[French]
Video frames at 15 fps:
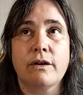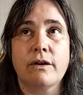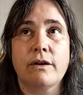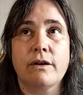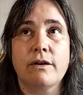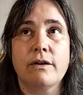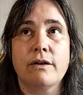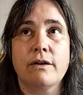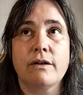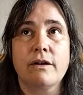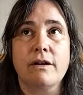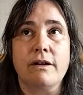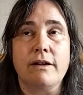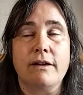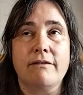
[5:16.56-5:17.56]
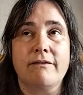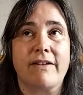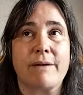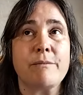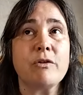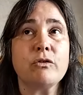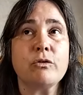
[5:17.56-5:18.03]
Euh,
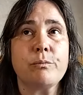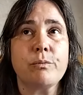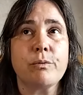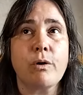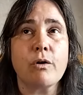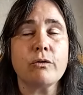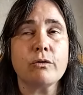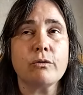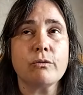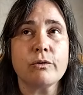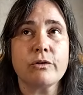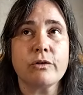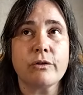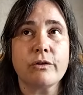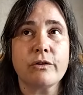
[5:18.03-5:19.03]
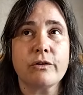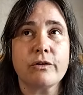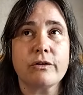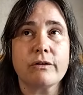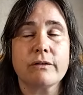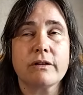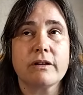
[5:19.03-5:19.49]
vraiment de prendre
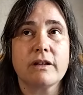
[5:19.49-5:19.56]
conscience.